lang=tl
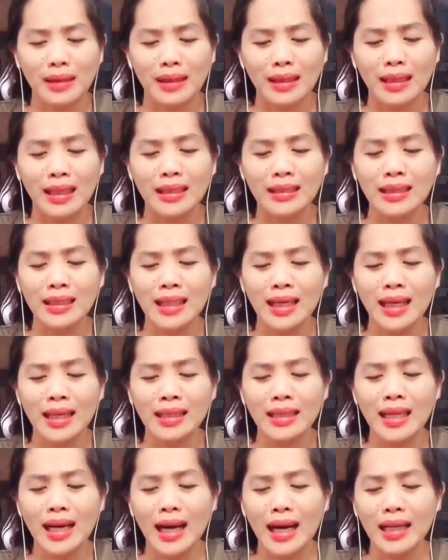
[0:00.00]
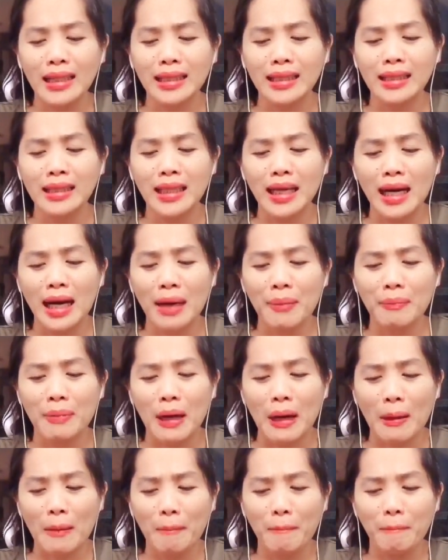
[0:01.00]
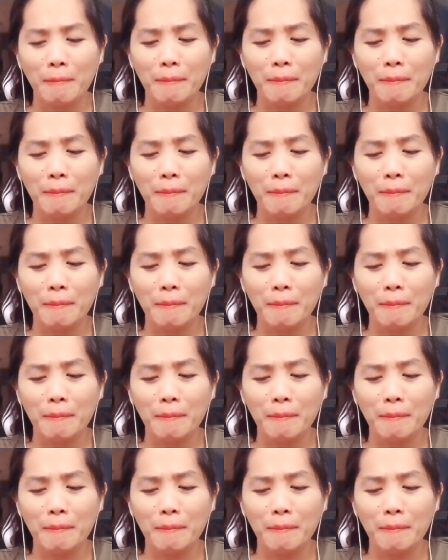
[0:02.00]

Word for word: Tati at adda amang